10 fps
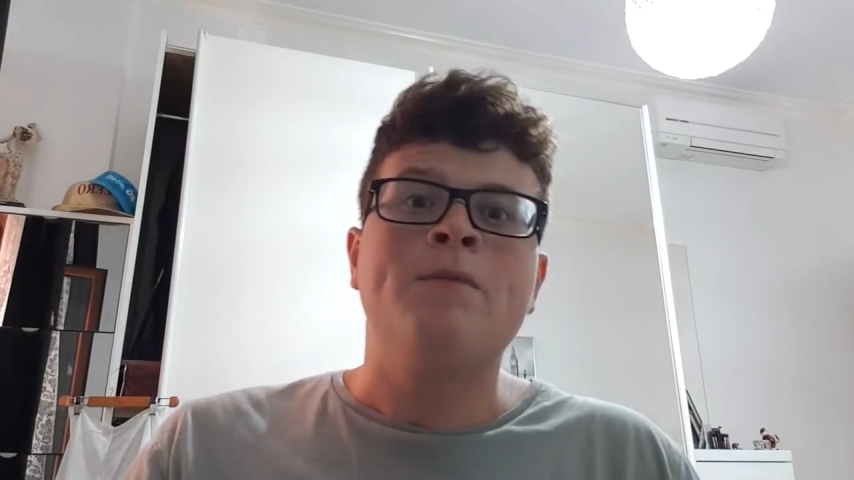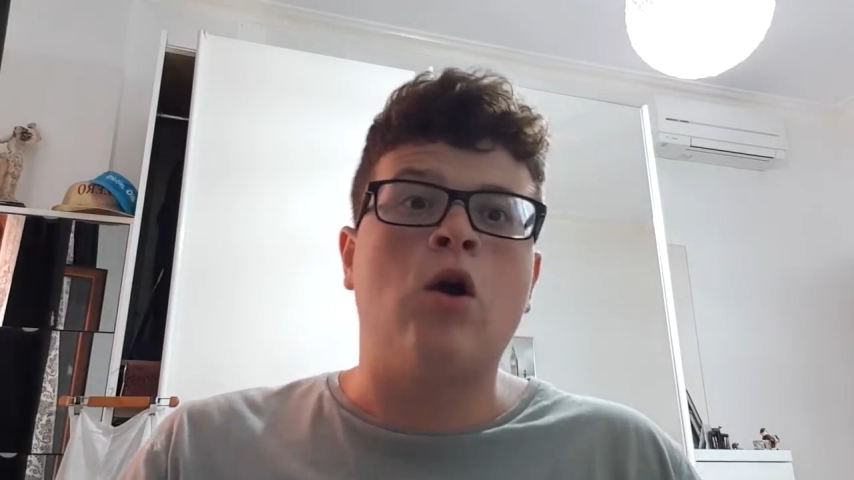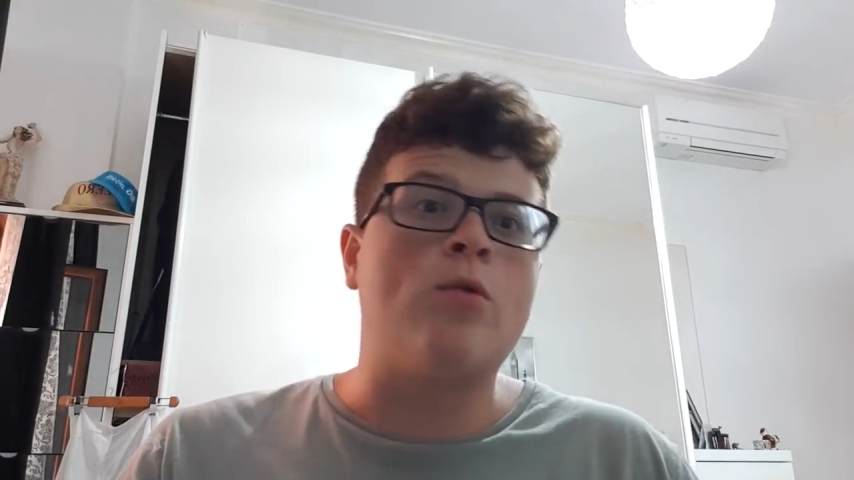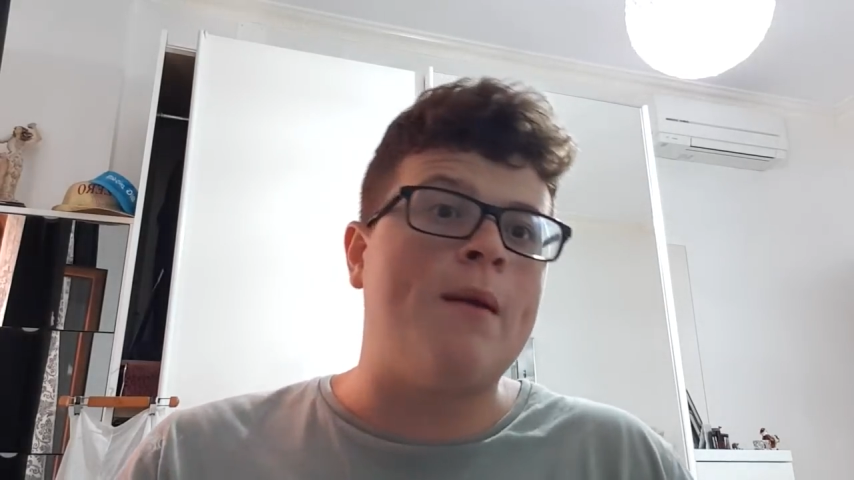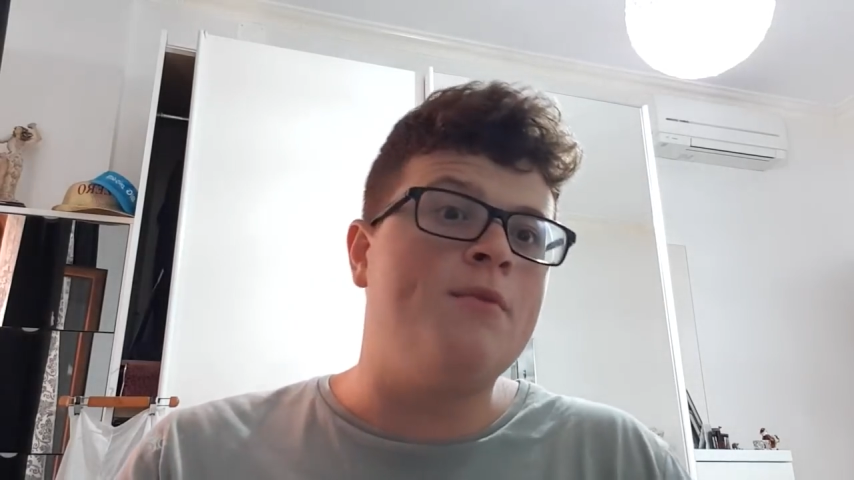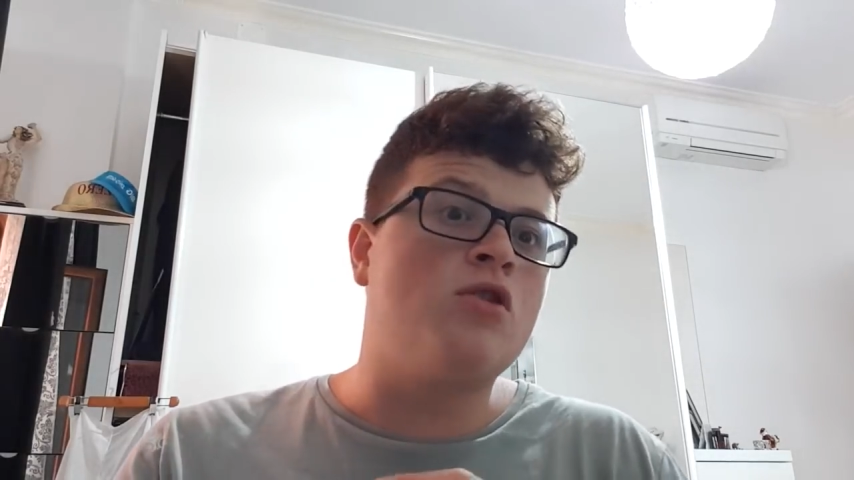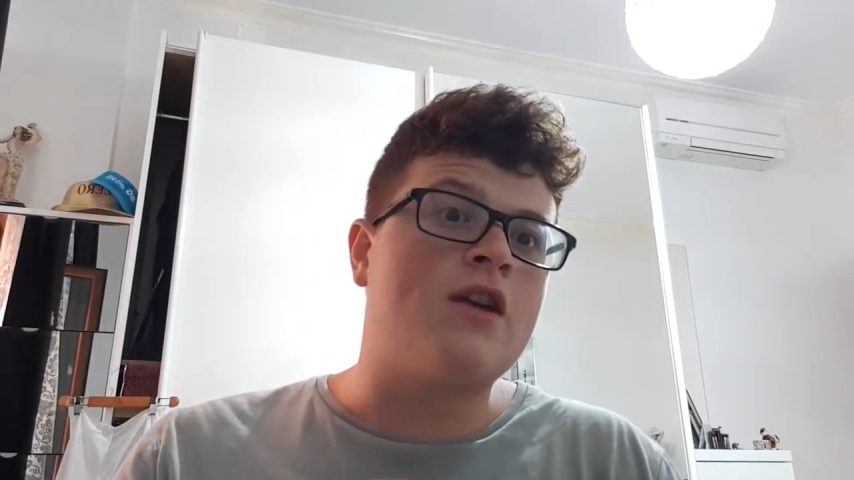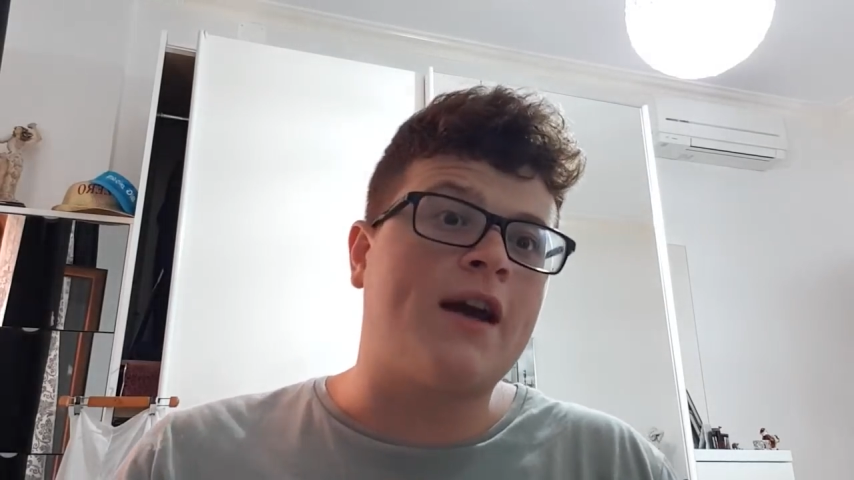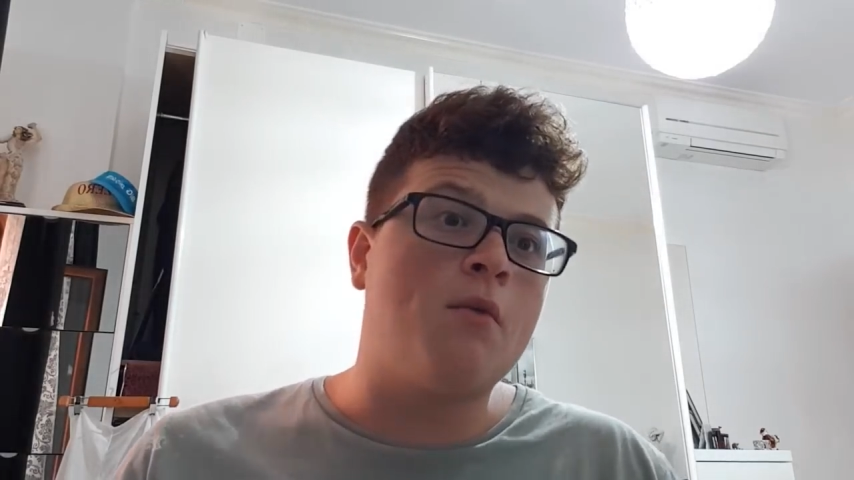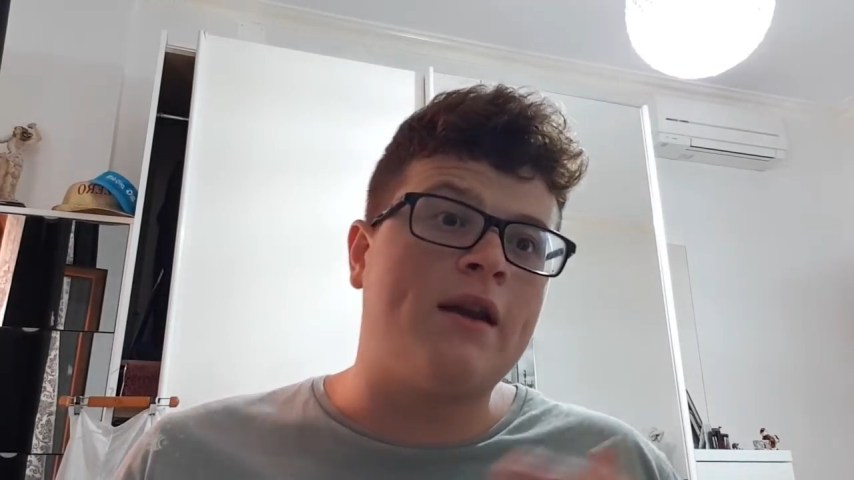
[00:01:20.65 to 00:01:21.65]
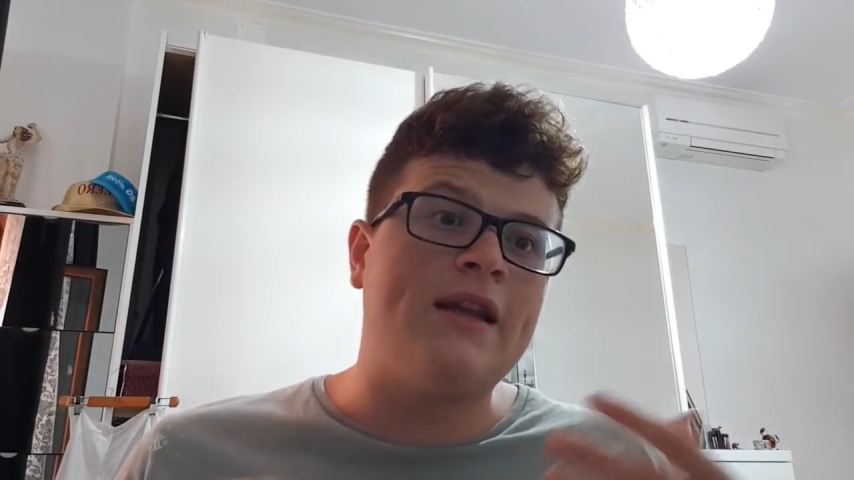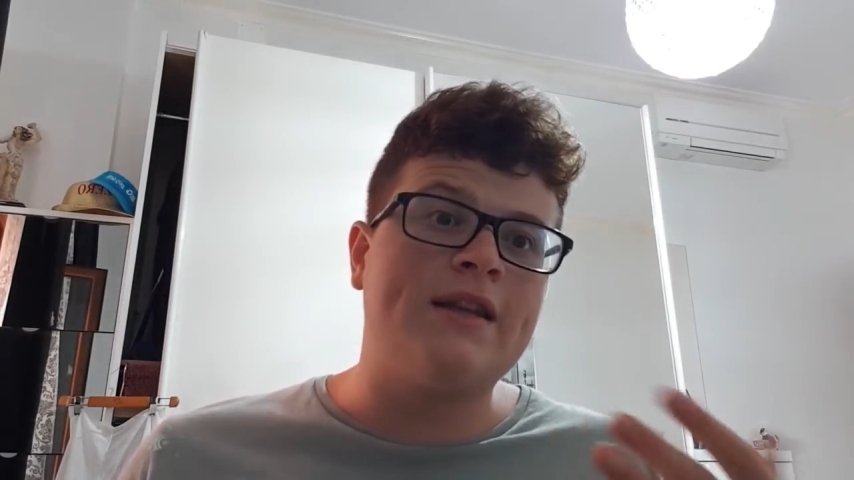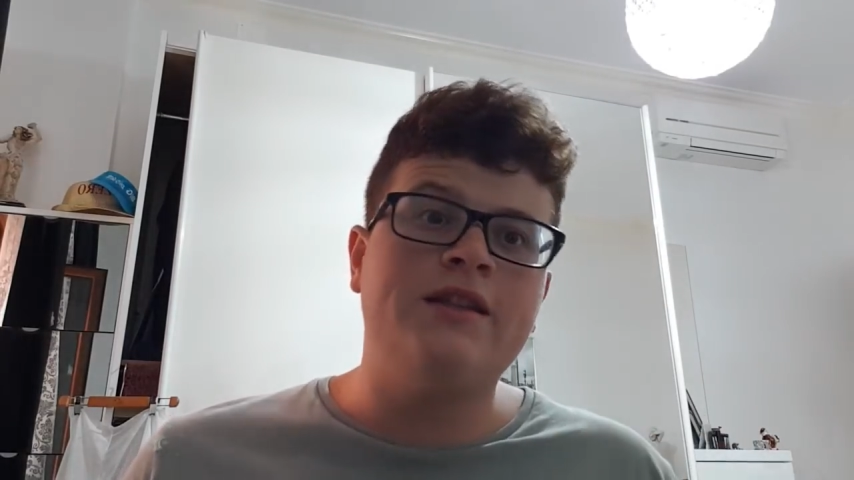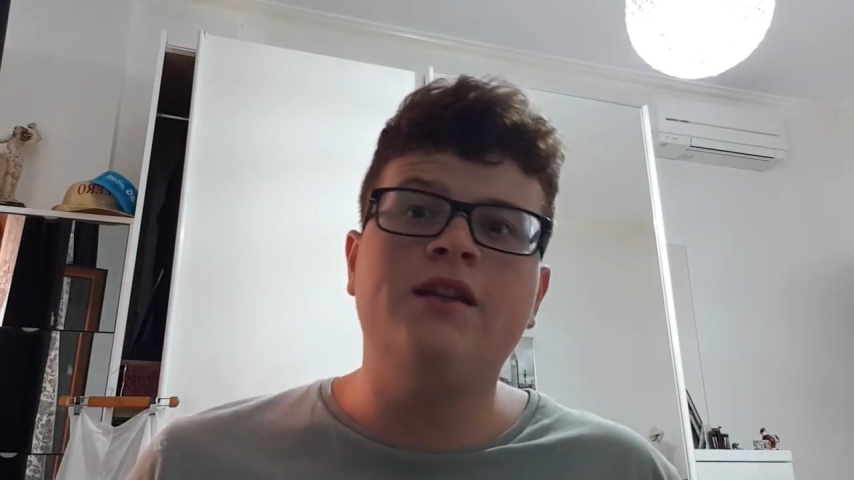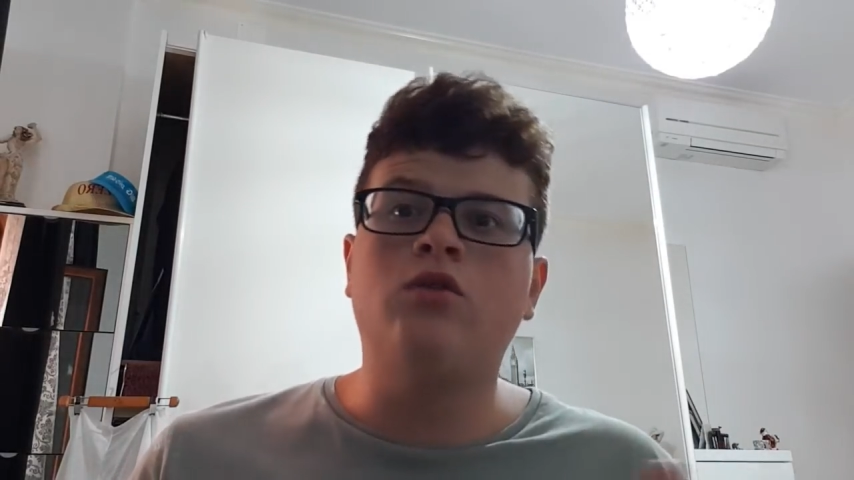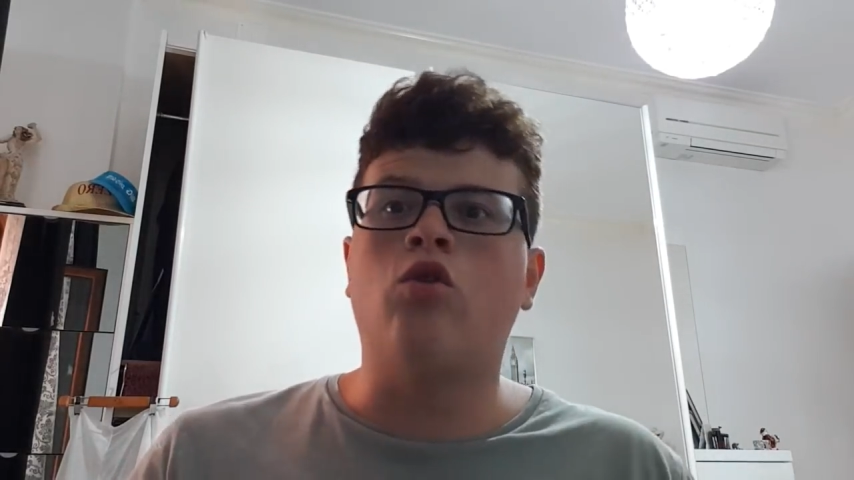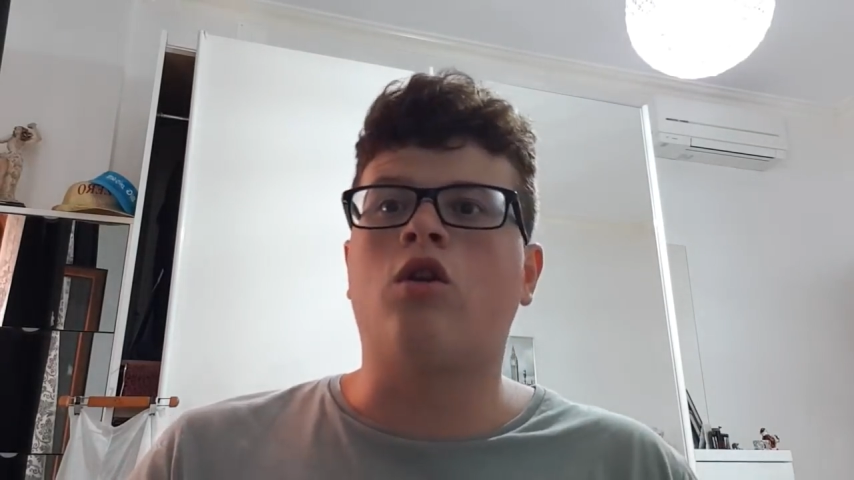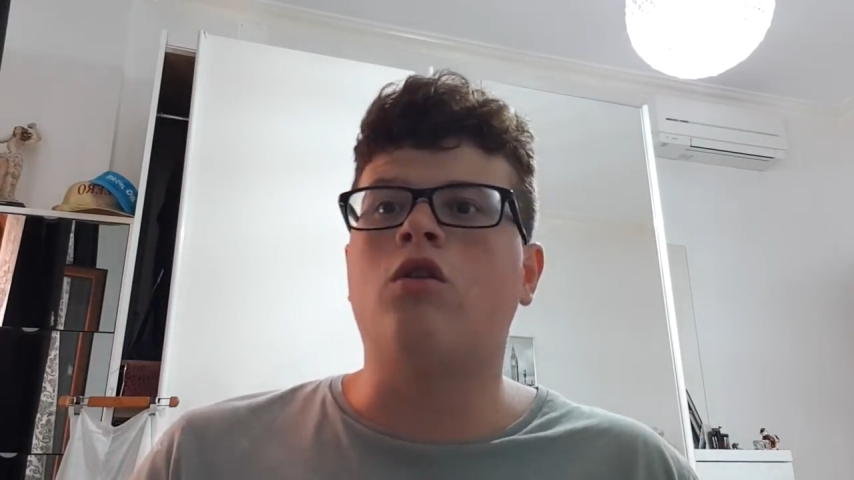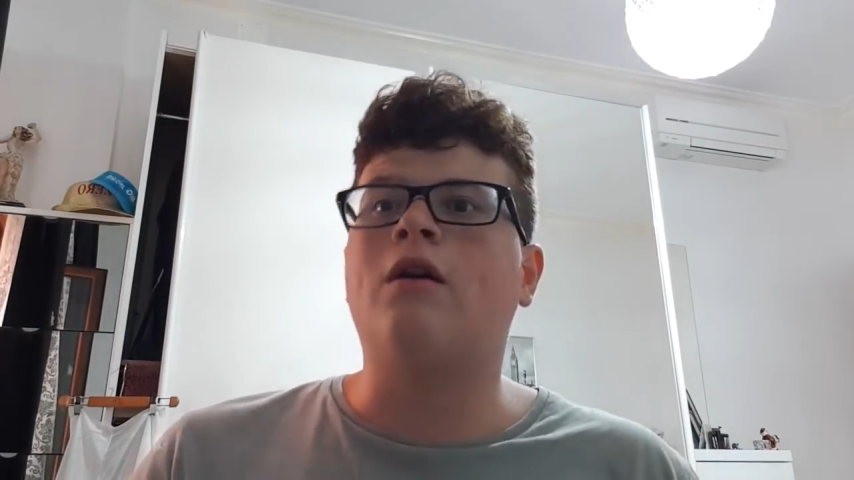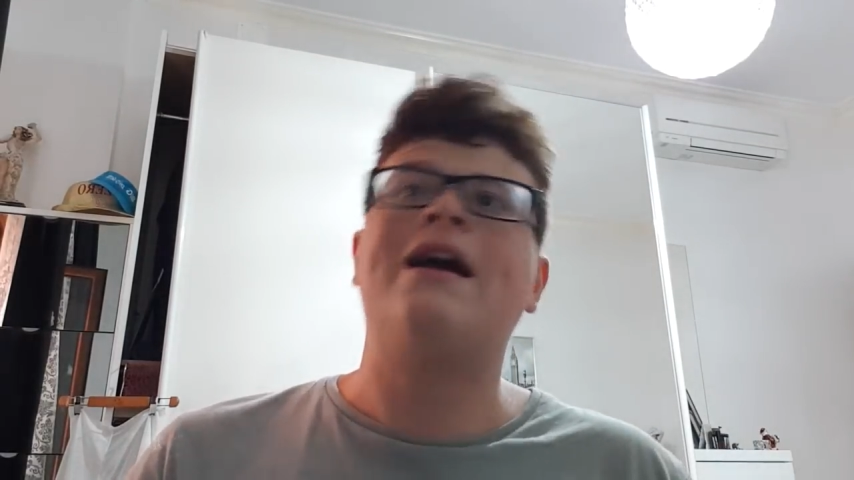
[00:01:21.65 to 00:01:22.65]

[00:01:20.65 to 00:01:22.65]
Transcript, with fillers: ormai bisogna anche guardarsi intorno.